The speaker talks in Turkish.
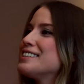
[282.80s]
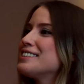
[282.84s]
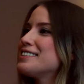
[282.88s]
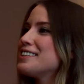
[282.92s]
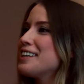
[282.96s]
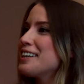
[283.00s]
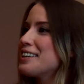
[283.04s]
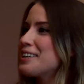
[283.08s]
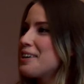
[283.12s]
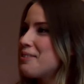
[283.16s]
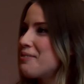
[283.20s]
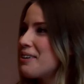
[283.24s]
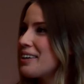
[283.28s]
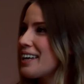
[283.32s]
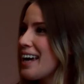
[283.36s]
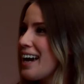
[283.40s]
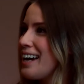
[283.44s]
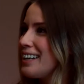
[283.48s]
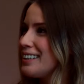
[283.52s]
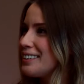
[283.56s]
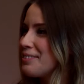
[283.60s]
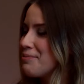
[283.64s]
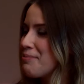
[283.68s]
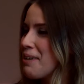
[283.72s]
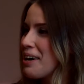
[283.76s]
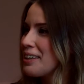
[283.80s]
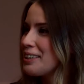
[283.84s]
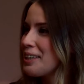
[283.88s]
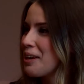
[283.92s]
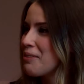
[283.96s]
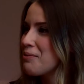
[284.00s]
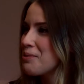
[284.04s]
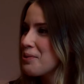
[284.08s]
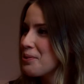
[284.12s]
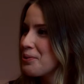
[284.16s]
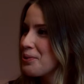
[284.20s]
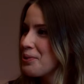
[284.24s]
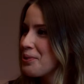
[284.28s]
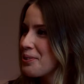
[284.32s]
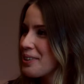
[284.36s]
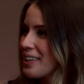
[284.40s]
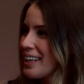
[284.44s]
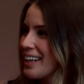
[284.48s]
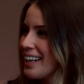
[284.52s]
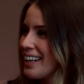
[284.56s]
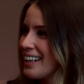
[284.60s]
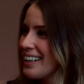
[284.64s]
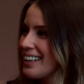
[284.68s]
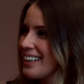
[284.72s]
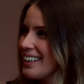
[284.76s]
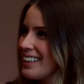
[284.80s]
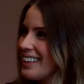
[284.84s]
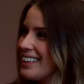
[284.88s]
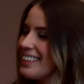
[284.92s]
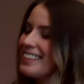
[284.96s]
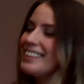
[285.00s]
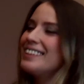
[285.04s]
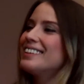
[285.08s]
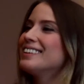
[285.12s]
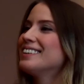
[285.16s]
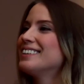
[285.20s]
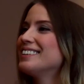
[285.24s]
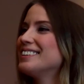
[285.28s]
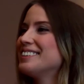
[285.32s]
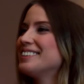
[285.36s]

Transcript: Instagram'a geldi madem konu oraya? Gelmediler.